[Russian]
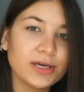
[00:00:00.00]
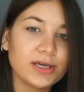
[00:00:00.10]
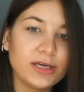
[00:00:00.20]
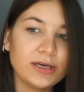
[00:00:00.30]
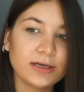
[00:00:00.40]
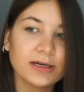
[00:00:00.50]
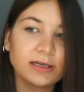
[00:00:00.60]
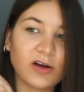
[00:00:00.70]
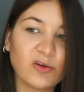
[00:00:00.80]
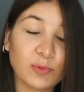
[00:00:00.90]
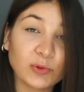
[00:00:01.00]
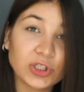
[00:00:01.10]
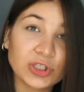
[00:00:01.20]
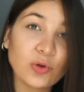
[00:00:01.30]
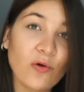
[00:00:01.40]
и когда вы
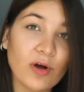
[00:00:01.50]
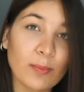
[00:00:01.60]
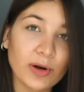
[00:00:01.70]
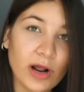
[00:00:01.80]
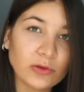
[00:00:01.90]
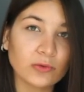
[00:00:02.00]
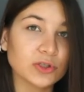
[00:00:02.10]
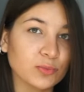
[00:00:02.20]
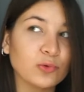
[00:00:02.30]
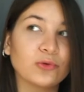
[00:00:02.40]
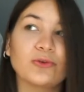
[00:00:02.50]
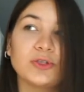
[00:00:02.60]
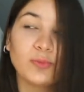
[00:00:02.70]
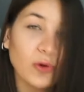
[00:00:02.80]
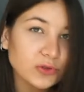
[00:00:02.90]
получите новый аппарат, он же будет, то
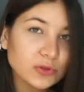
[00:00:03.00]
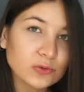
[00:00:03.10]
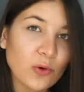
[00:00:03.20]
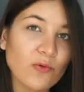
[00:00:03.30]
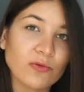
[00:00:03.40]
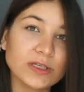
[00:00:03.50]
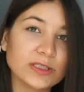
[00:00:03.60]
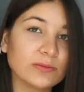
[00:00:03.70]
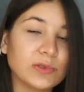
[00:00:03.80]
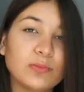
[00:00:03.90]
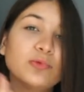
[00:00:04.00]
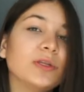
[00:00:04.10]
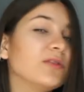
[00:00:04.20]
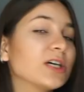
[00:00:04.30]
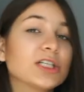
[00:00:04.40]
есть полностью новый, у вас там не
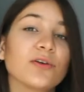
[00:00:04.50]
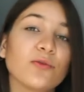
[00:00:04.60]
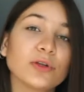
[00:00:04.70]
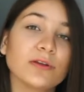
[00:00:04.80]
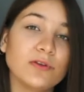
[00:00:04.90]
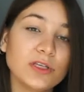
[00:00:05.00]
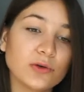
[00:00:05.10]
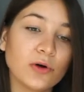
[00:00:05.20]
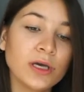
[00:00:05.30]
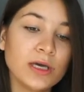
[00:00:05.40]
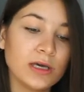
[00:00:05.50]
будет ни ваших фото, видео,